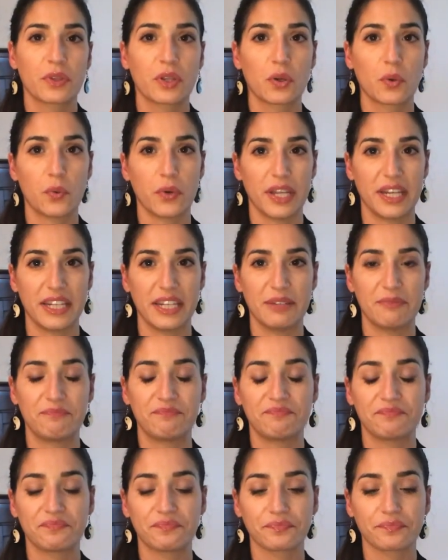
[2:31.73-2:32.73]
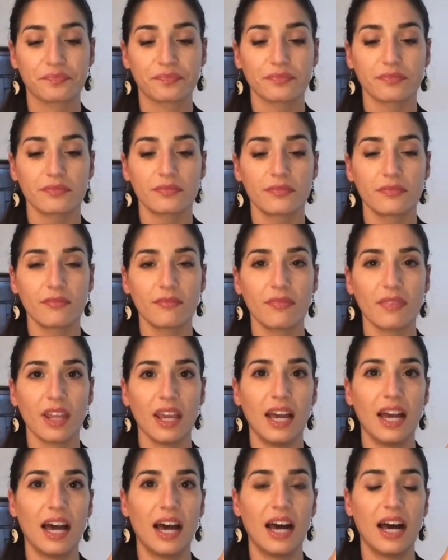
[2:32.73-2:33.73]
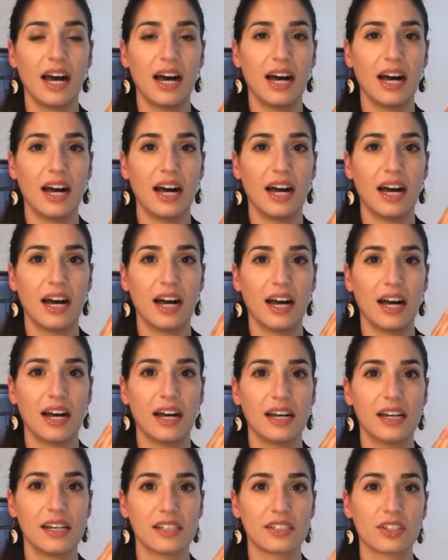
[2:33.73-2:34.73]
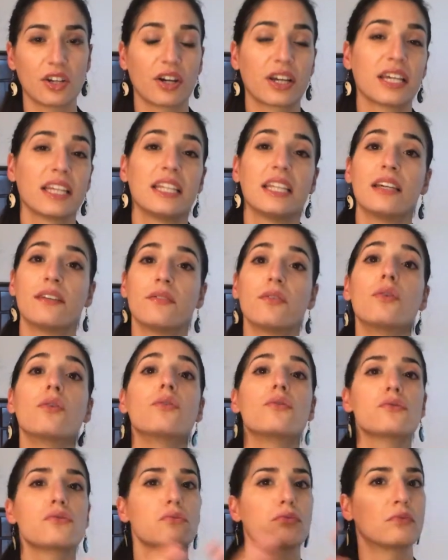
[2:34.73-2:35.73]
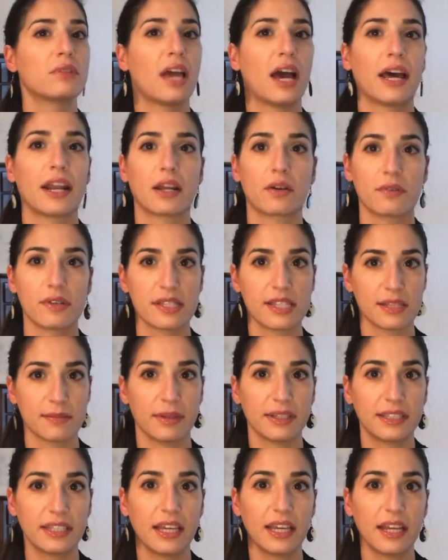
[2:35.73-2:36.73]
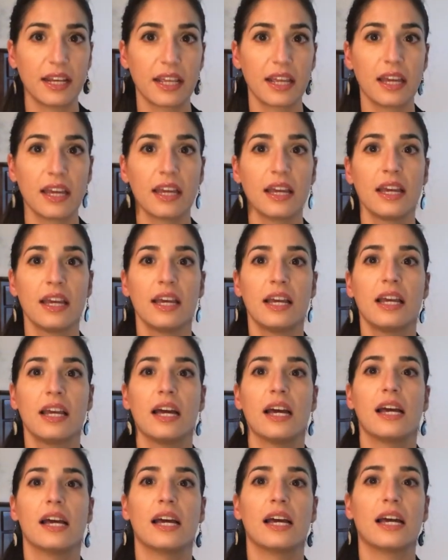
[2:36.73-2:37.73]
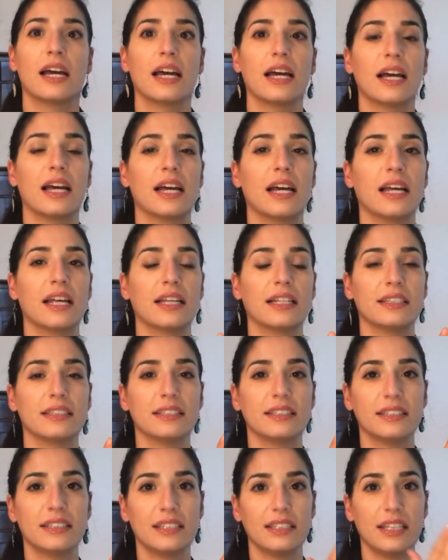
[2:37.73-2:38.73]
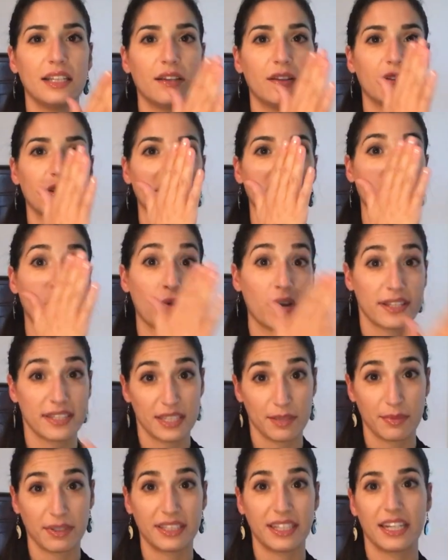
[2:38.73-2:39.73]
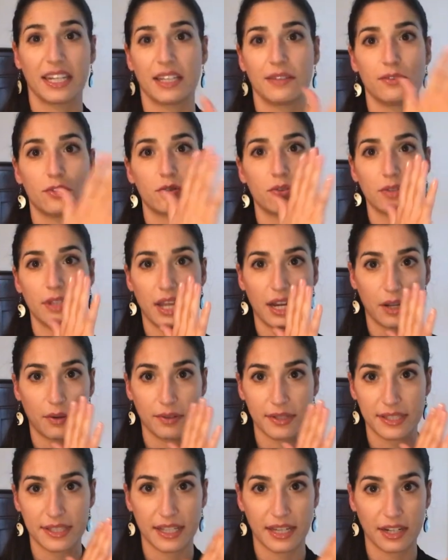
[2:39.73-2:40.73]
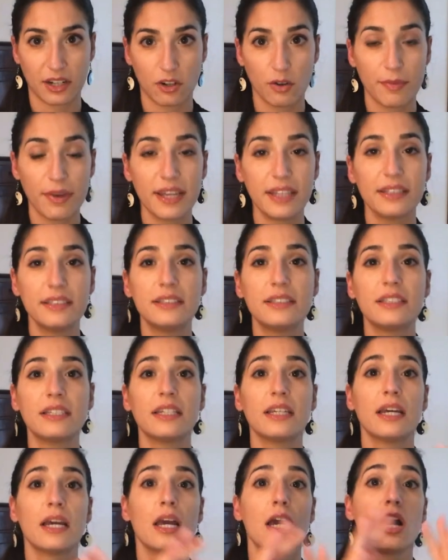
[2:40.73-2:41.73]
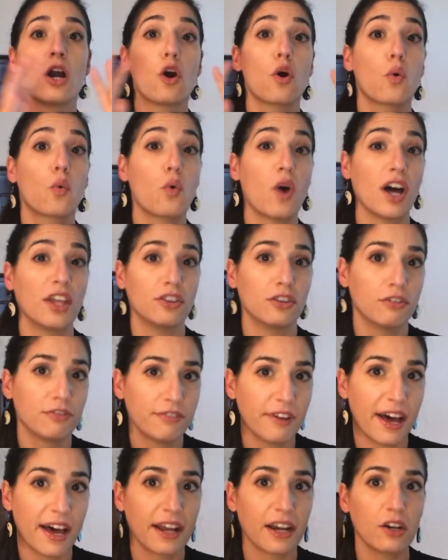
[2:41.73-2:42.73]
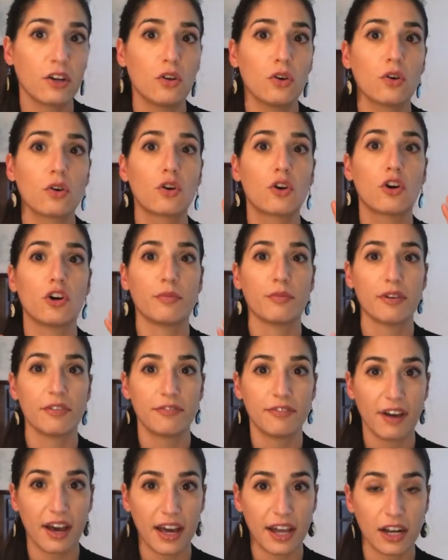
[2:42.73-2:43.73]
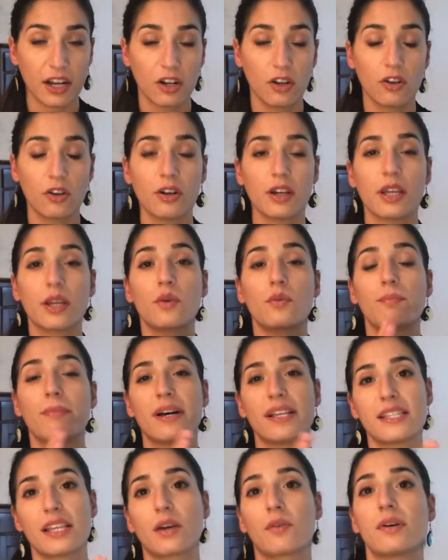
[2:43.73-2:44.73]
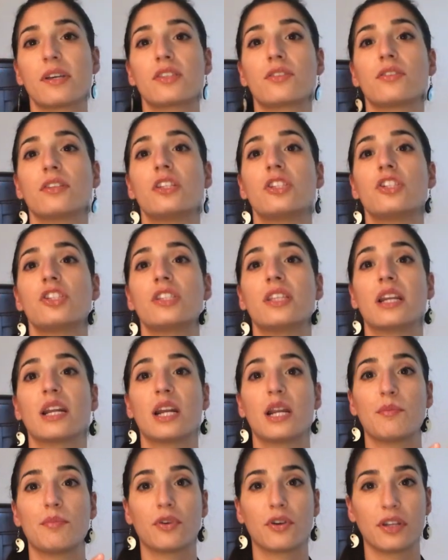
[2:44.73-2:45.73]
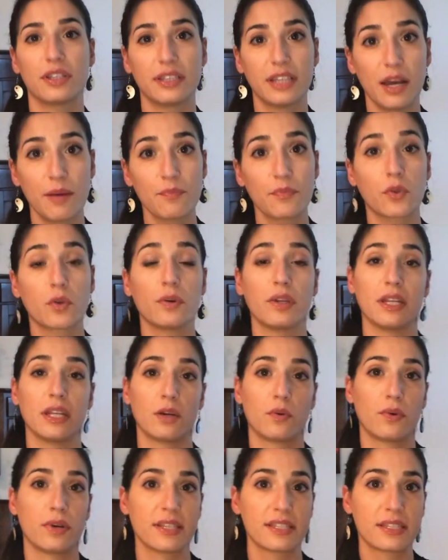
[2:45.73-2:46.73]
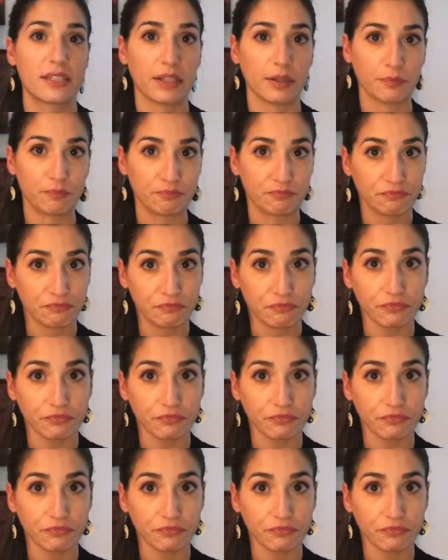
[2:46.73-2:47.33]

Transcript: Quindi eh, so che devo studiare queste materie, eh, de, di queste materie devo studiare questi argomenti quando farlo, come farlo, in base a questo decidere le priorità, quindi questa